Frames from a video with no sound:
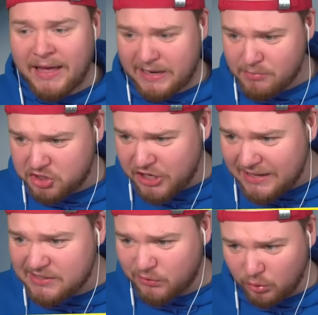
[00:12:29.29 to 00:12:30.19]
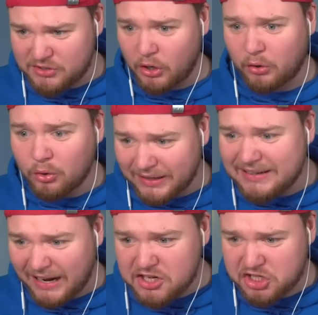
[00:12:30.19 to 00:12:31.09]
Ich muss schnell ins Flugzeug und
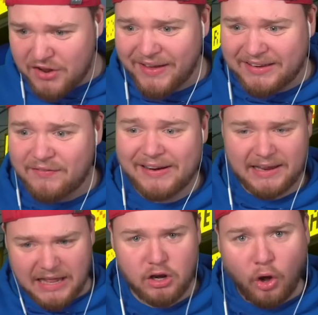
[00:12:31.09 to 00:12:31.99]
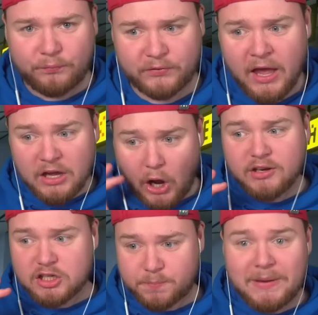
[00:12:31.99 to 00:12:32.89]
dann ganz schnell weg hier, weil in der Luft
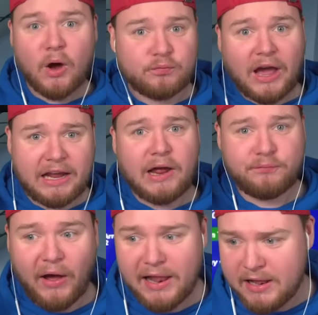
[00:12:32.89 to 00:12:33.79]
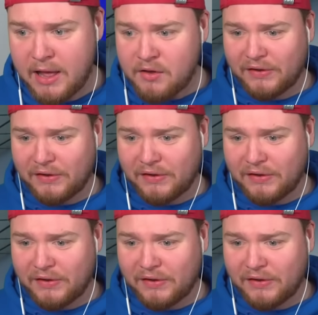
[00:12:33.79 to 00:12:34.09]
können die Spinnen auf gar keinen Fall.